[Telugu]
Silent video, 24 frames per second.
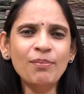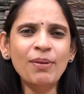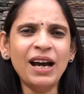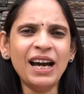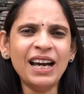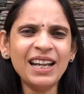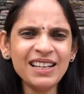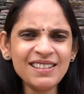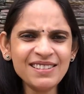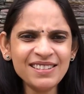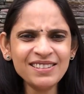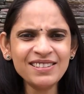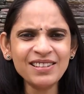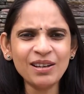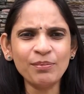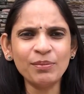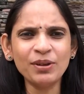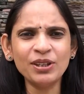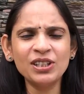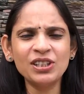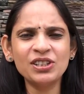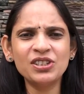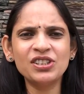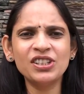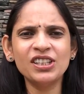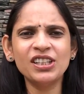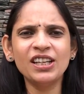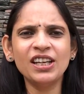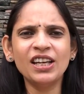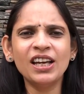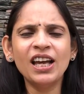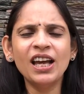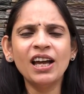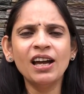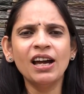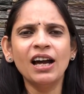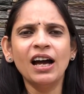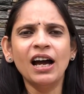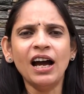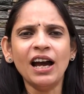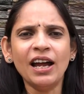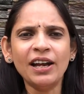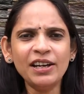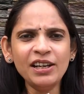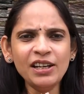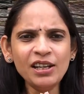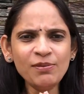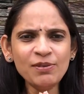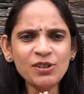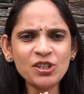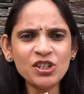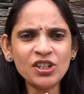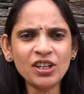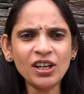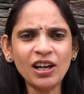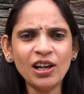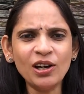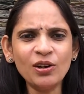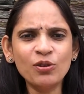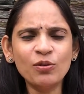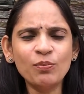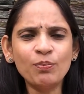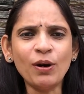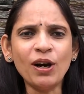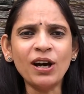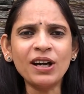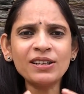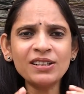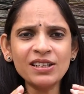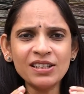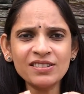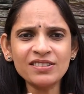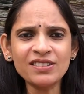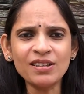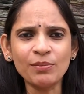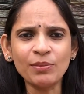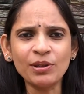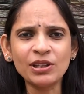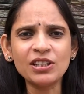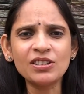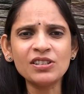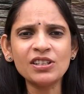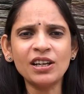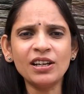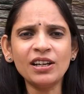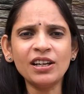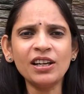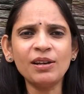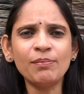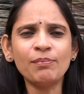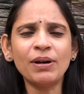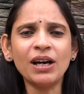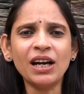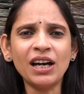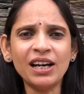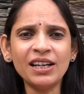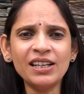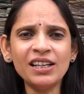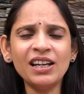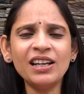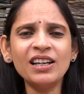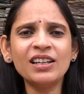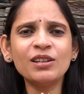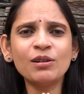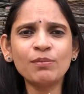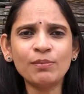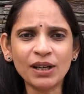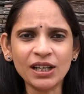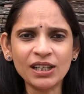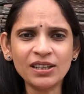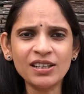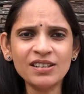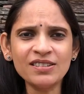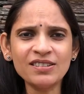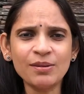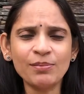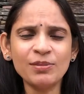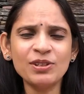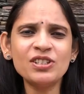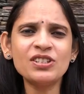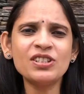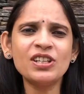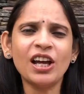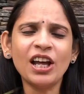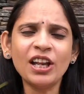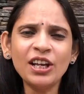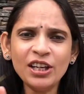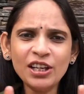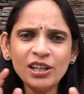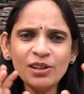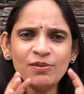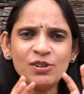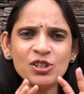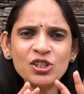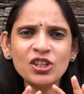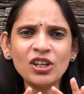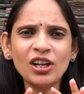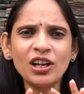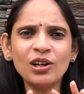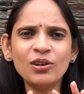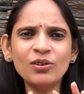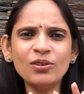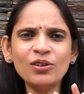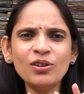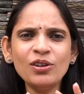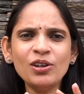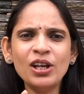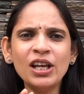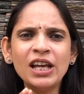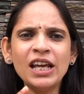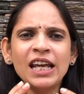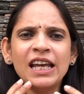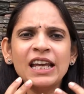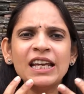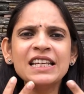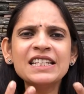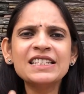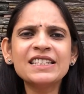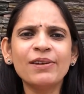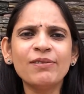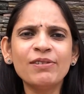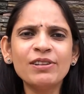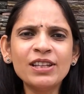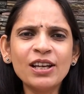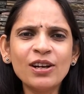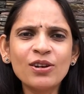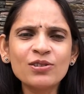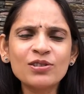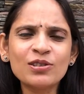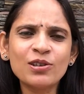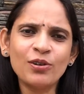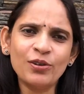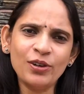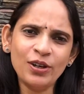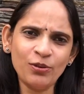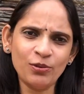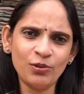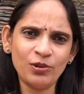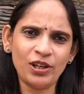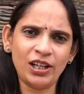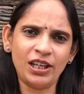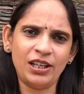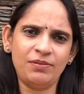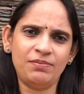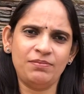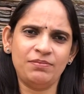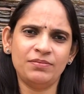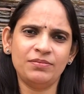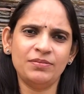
మ్యారేజ్కి సంబంధించి అన్ని విషయాలు పార్ట్నర్కి సంబంధించి అంటే భార్య లేదా భర్తకి సంబంధించిన అన్ని విషయాలు సెవెంత్ హౌస్లోనే ఉంటాయి